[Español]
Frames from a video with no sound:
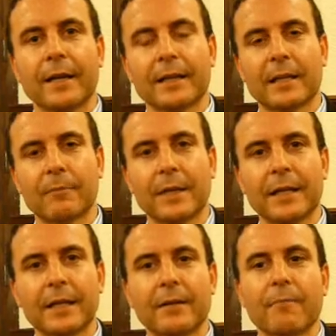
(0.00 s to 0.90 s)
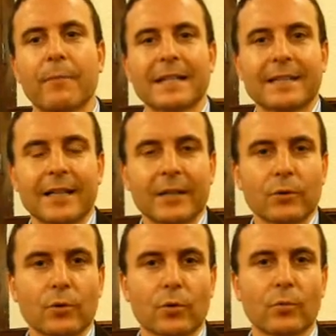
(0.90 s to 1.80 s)
que también va a estar
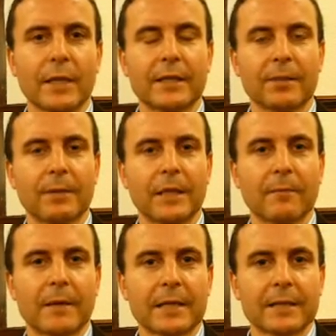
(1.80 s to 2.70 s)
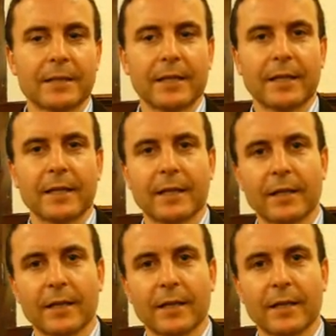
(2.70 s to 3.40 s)
dentro con una actividad más de